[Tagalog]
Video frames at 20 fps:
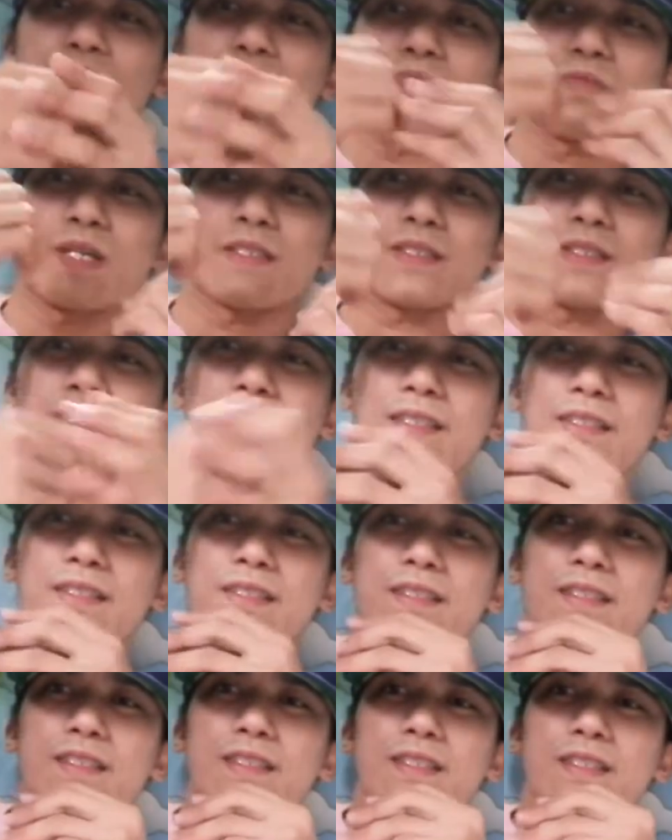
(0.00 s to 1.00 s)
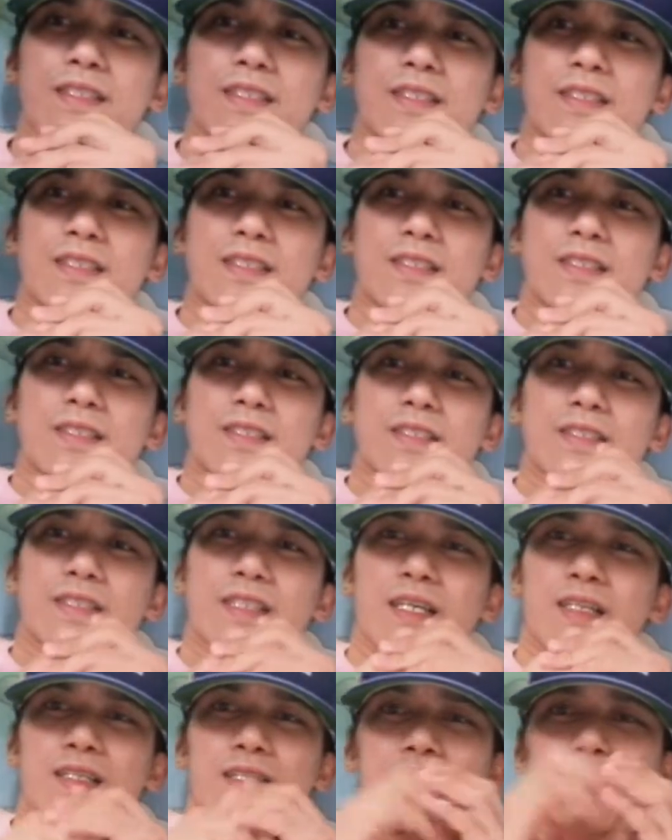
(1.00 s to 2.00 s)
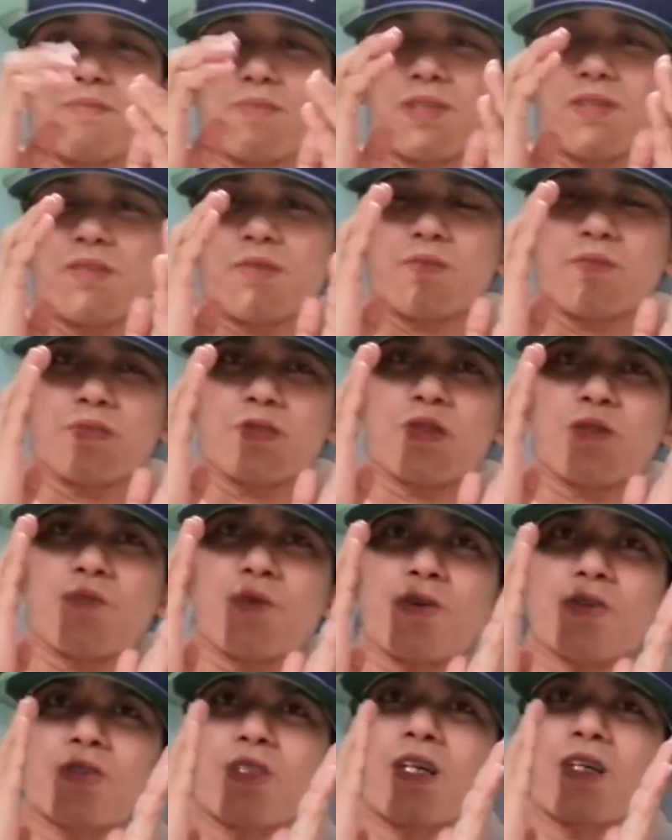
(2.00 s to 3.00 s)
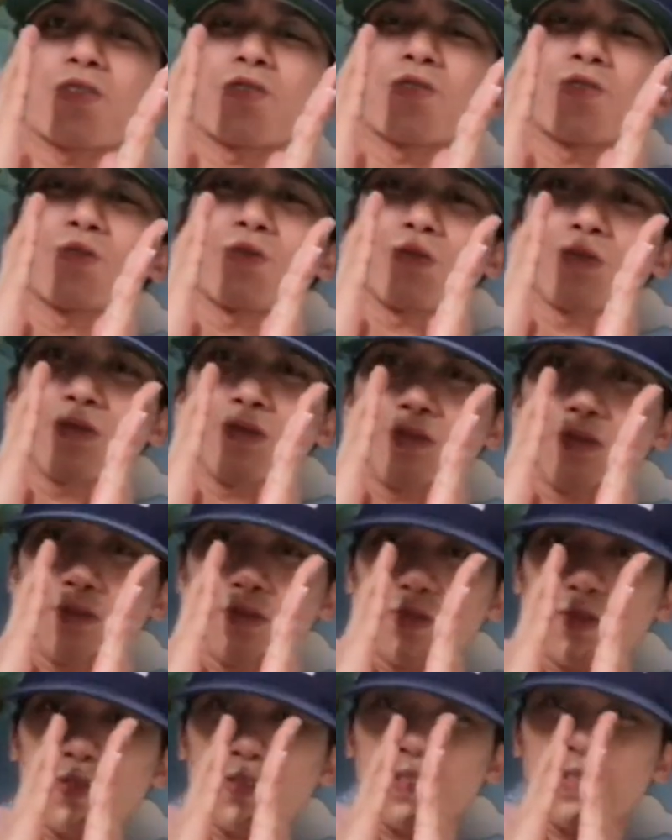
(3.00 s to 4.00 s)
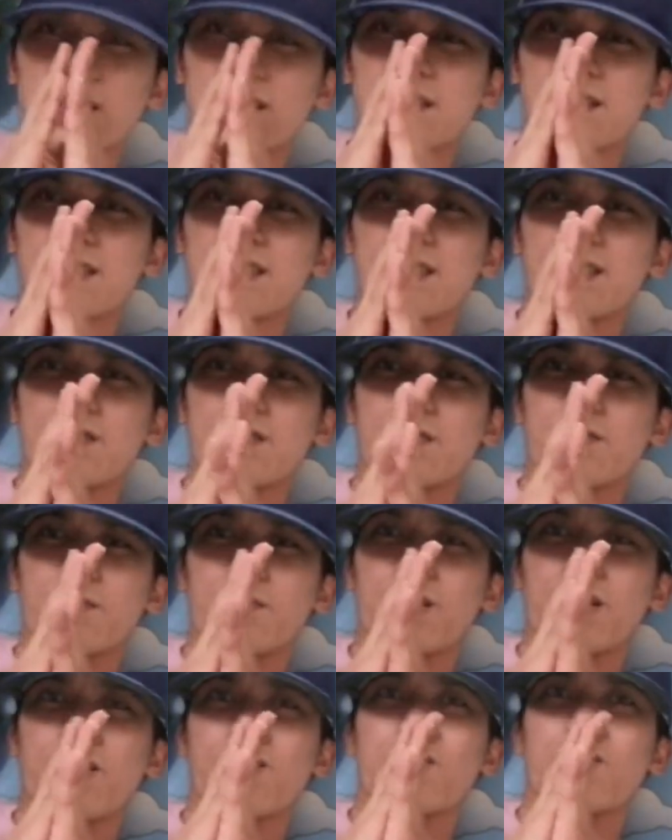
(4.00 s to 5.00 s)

yung bad side sana pa suportahan niyo yung vlog